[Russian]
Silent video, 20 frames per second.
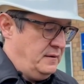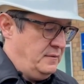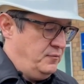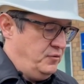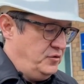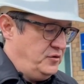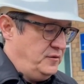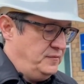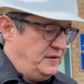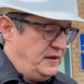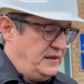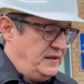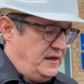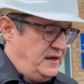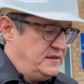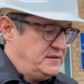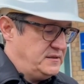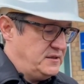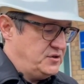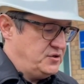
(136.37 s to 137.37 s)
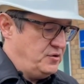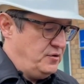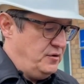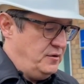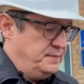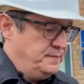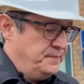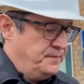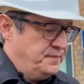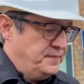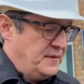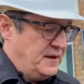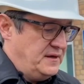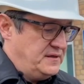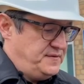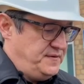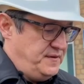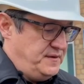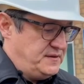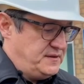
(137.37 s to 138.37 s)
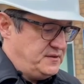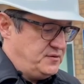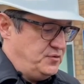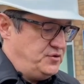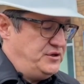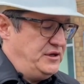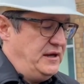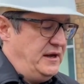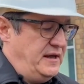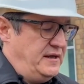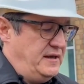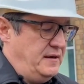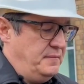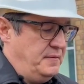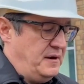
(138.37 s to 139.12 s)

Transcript: Будем надеяться, что с усилением